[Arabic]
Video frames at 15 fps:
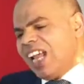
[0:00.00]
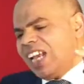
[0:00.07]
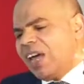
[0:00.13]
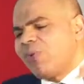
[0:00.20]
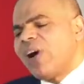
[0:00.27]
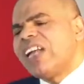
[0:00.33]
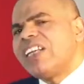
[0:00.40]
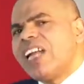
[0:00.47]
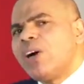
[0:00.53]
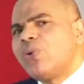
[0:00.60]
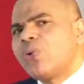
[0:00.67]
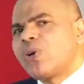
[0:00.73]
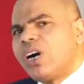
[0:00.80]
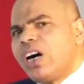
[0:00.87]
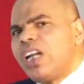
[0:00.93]
لو
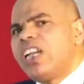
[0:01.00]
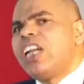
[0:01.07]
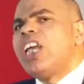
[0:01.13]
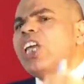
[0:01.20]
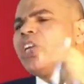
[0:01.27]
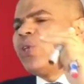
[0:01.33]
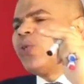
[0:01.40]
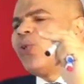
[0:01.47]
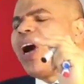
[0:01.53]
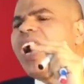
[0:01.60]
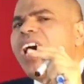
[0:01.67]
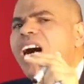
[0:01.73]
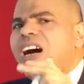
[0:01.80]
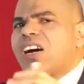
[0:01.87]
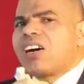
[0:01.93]
أنه قال
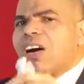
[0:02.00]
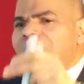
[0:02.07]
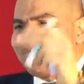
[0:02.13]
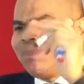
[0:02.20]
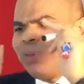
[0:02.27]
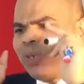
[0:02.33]
يعاقب